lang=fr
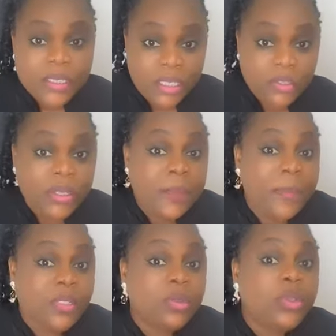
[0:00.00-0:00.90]
ce sont des
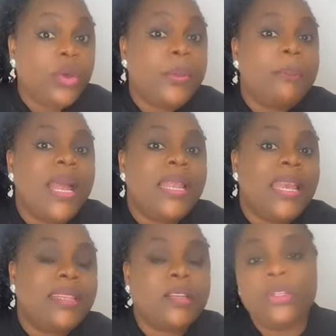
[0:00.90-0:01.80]
personnes qui ont un
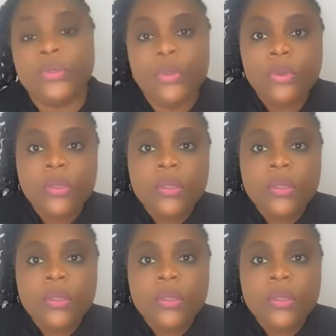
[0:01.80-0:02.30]
mal-être en eux.